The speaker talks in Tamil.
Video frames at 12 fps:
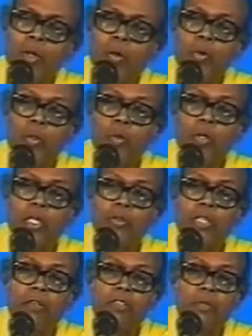உயிர் கொலை
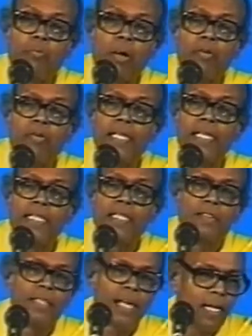செய்வது பாவம் என்று
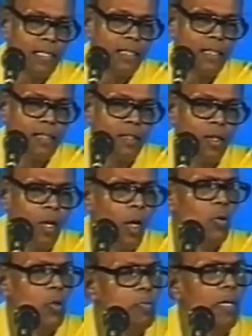நினைத்து விட்டான்
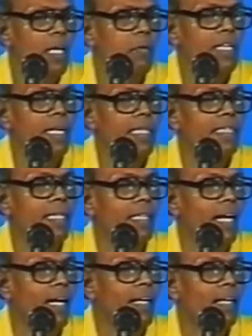உண்மை அன்பில் என்ன
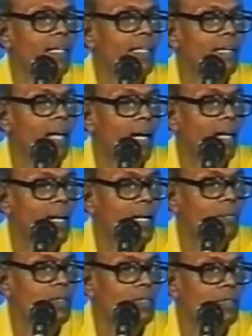செய்தான் யார் யார்
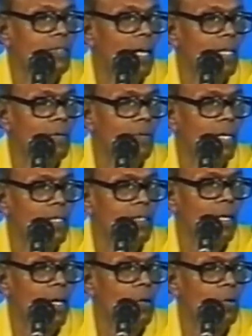நமக்கு சாதகமாக
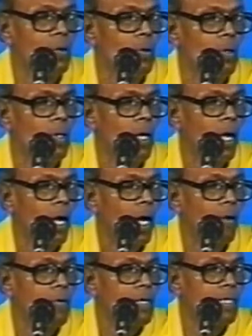இருக்கிறார்களோ
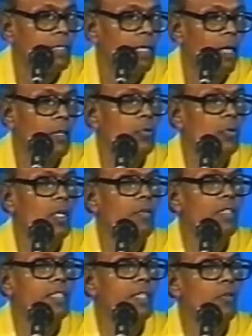அவர்களை தாங்கிக் கொள்ள
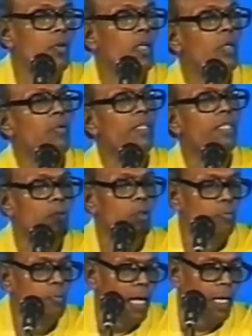வேண்டுங்கிற உணர்வு வந்தது
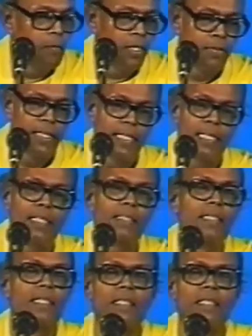உண்மை ஆன்மீகவாதிகளுக்கு